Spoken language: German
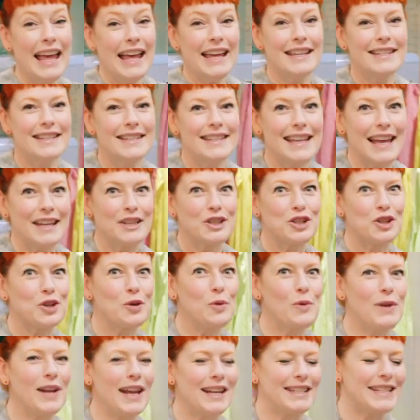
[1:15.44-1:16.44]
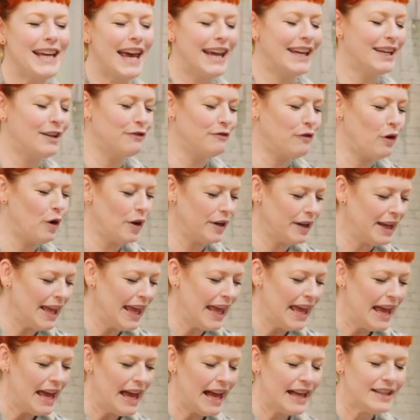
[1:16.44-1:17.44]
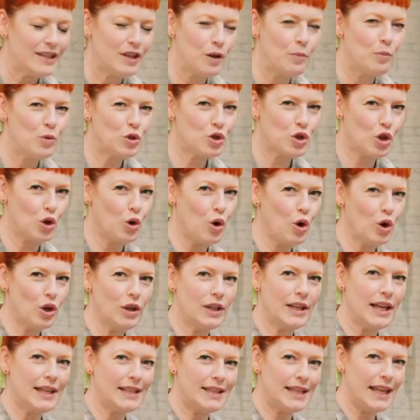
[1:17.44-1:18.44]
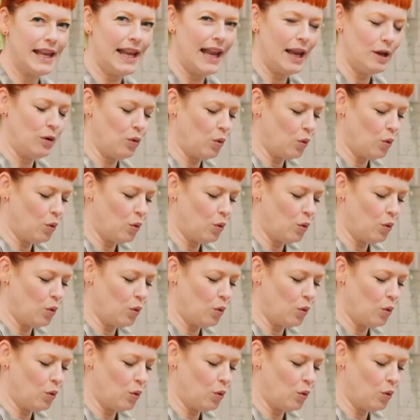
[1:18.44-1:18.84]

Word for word: Es ist ein schöner Teig geworden. Also ihr müsst gucken, dass der dann